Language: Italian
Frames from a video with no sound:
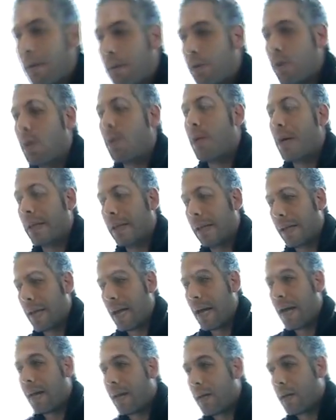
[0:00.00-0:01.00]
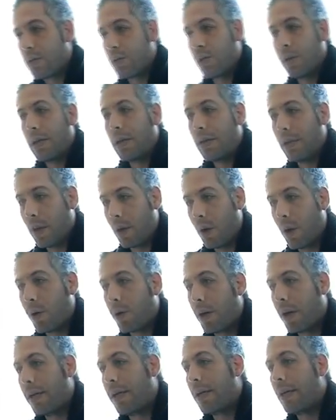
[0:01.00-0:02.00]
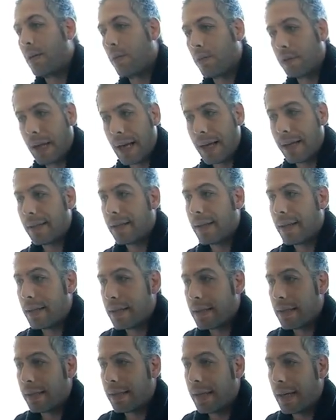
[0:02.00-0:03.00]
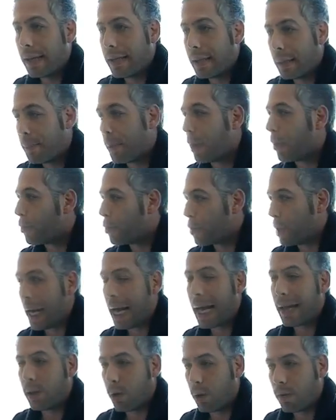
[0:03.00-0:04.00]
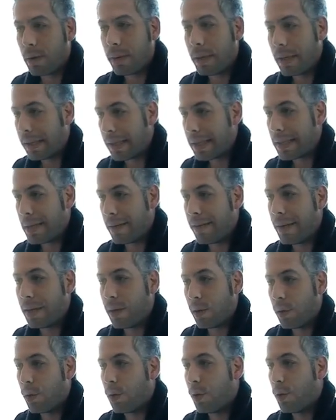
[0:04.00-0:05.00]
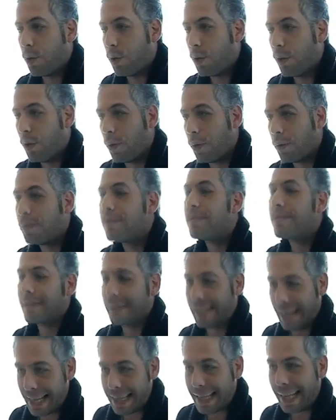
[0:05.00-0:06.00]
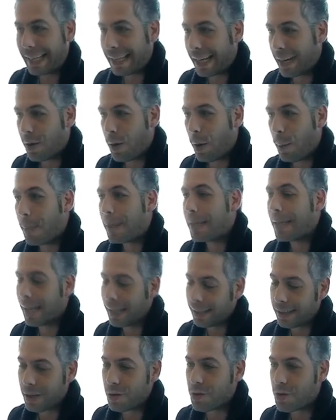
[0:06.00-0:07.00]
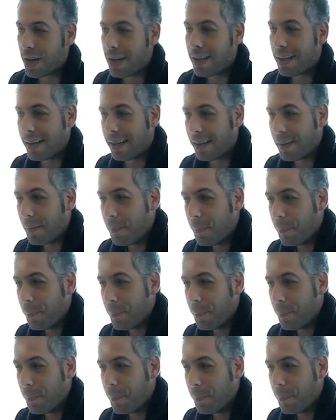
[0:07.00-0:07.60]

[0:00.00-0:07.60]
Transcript: quanto riguarda il garage, l'indie rock anni 80, anni 70, però girando ovviamente si vedono tanta altra roba di altri generi.